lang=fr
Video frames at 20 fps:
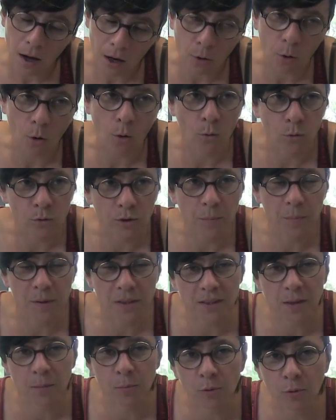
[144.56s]
Alors, on n'est pas
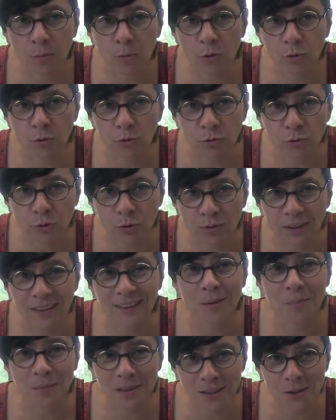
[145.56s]
simplement sur une
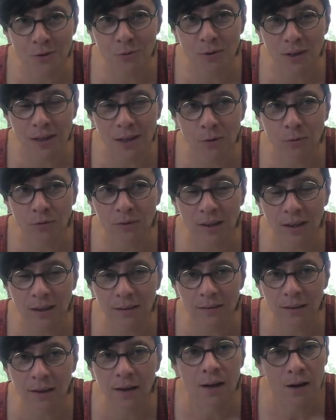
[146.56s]
adaptation à la
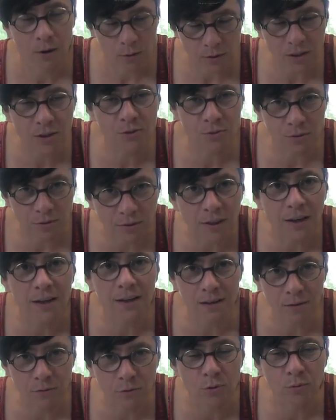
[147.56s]
contrainte, on est sur une
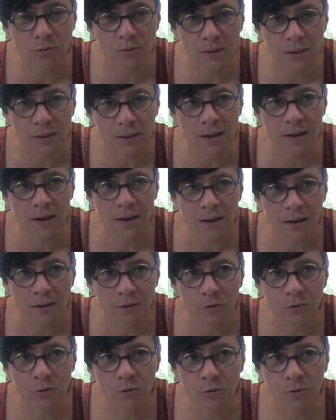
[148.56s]
réelle volonté
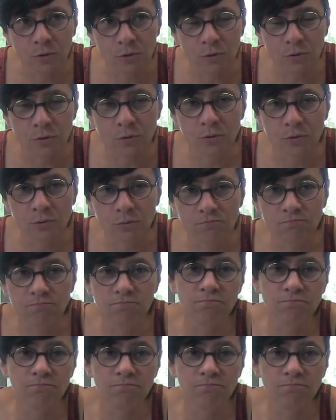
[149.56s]
de